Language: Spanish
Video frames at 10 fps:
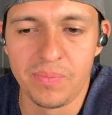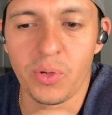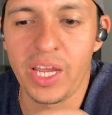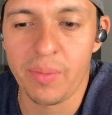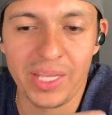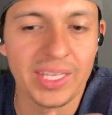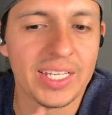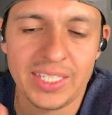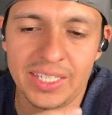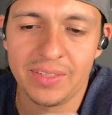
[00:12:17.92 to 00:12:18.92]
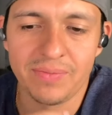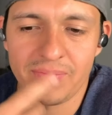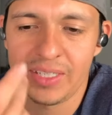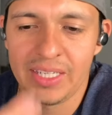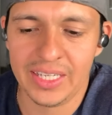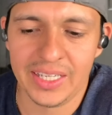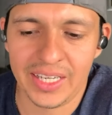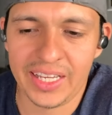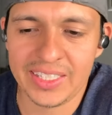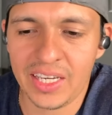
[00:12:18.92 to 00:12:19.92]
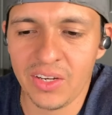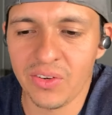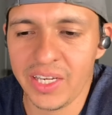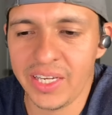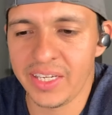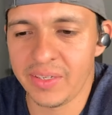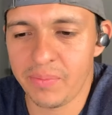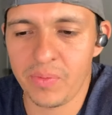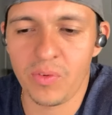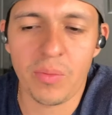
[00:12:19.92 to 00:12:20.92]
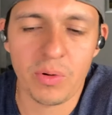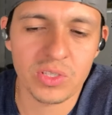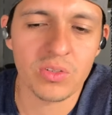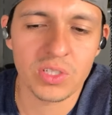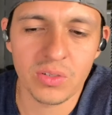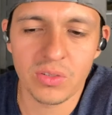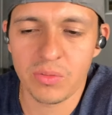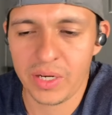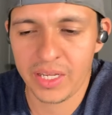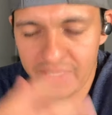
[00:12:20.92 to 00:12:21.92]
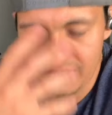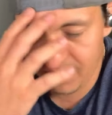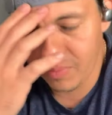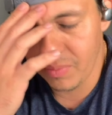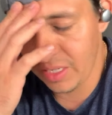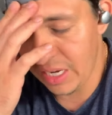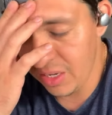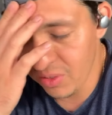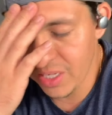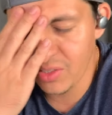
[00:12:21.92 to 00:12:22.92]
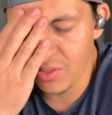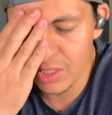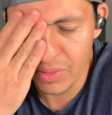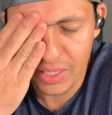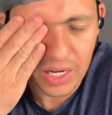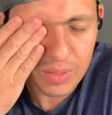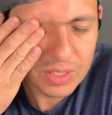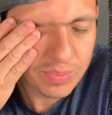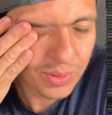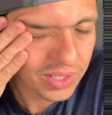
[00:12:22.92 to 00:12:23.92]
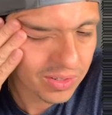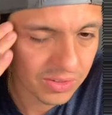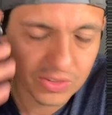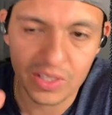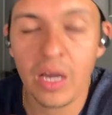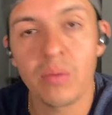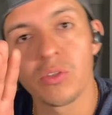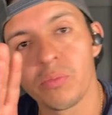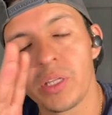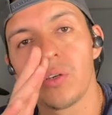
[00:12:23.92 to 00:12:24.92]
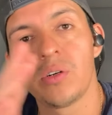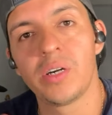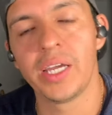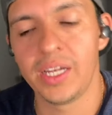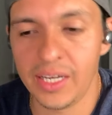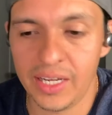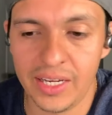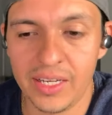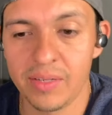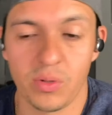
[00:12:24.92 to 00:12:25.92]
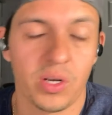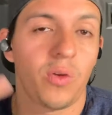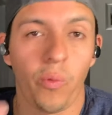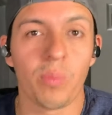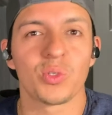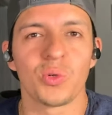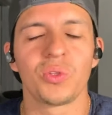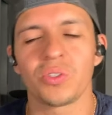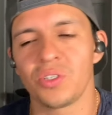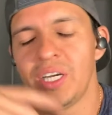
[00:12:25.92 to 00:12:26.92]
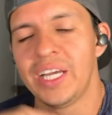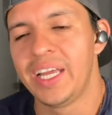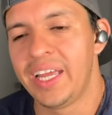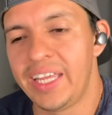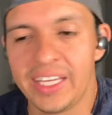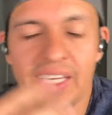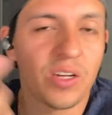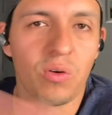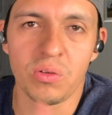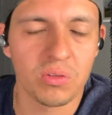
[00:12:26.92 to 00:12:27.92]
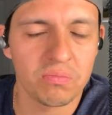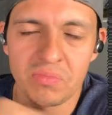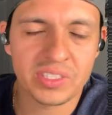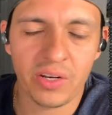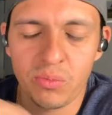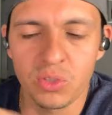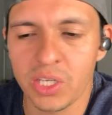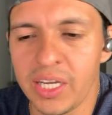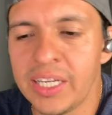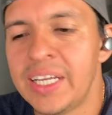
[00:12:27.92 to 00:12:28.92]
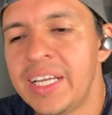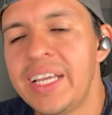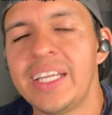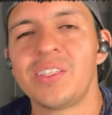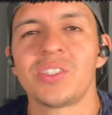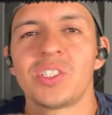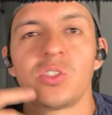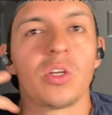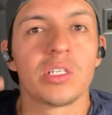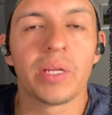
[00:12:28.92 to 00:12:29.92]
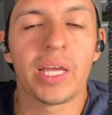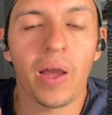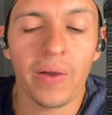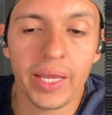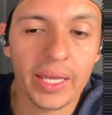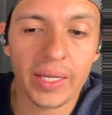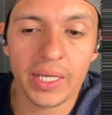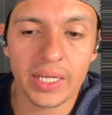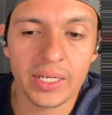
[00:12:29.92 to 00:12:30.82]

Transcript: porque aprenderse, que es algo que, lo voy a pausar un segundo, para que, algo que yo le explicaba a mi esposa cuando estábamos viendo el, el porque lo vimos juntos, ¿no? Y ella no, no, cero música. Entonces yo le explicaba que